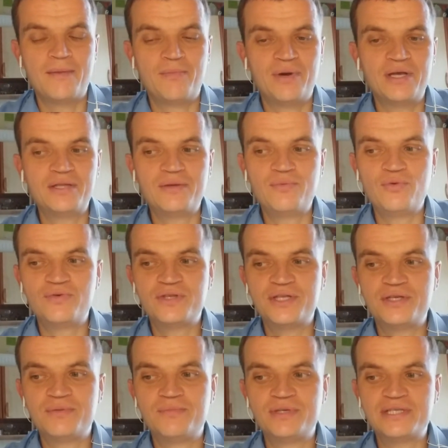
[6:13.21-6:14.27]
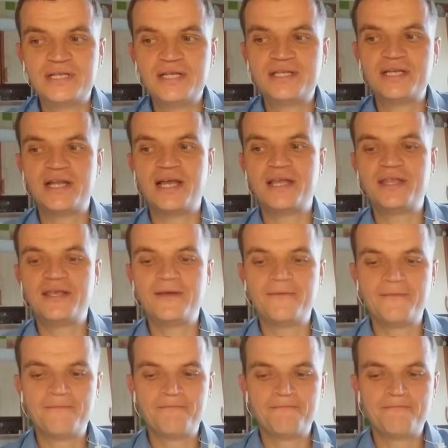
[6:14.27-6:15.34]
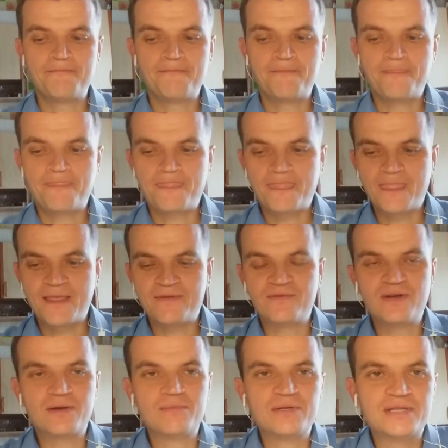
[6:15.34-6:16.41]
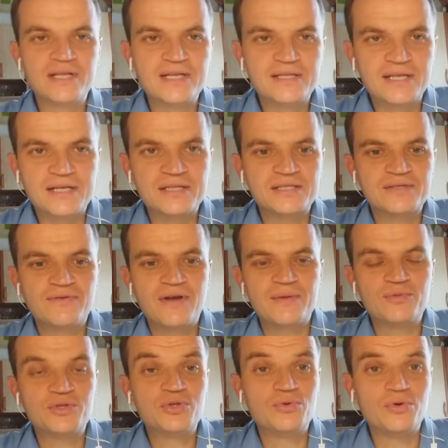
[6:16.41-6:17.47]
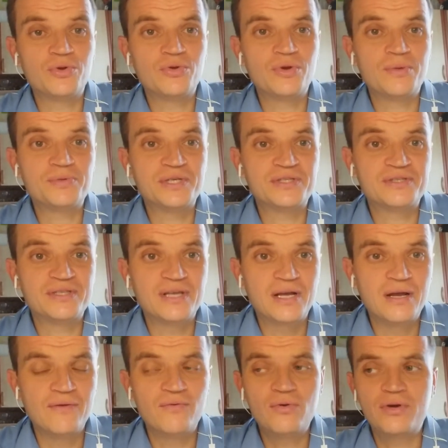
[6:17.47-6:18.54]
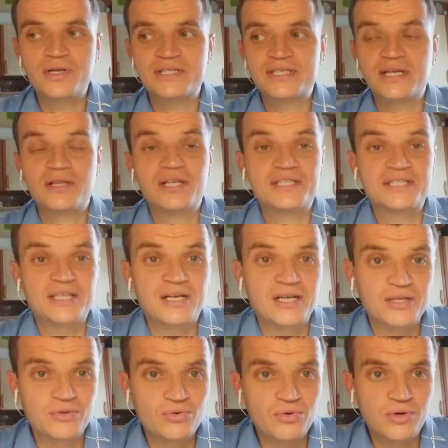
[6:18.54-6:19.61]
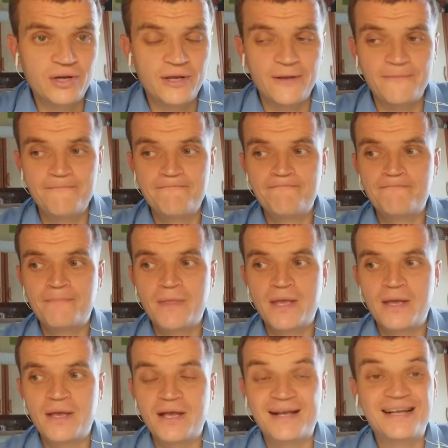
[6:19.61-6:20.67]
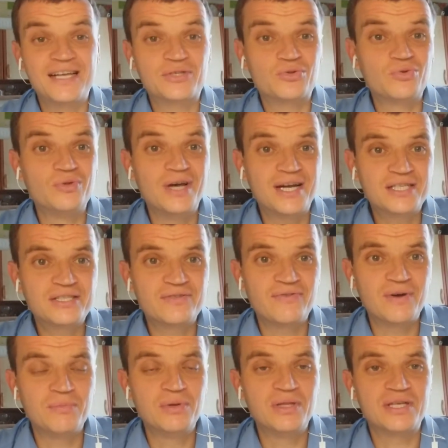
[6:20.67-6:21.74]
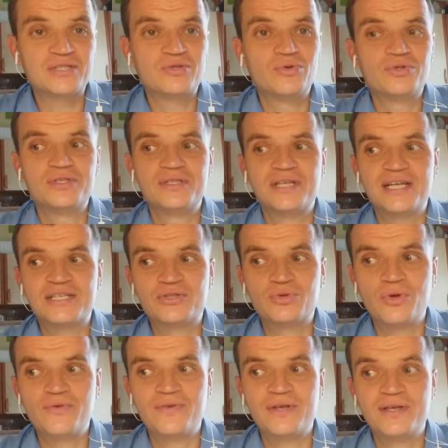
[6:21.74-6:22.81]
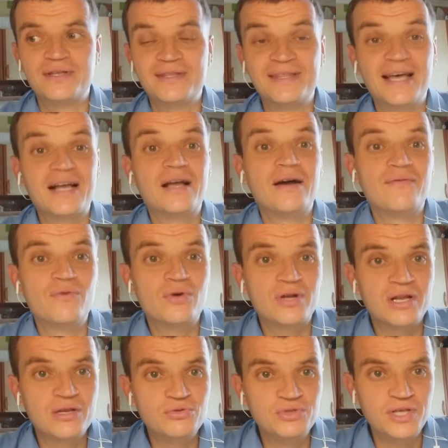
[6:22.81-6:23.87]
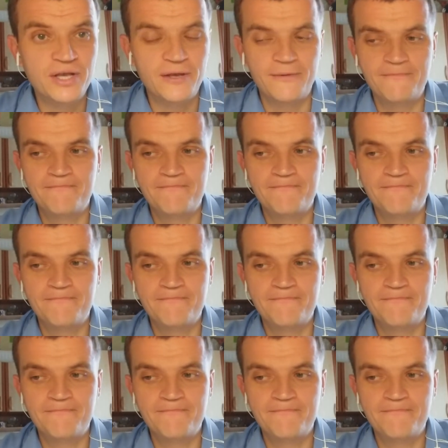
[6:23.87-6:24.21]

Поэтому вот эти мыслители, они выработали так называемую теорию общественного договора, согласно которой государство было создано на основе договора людей.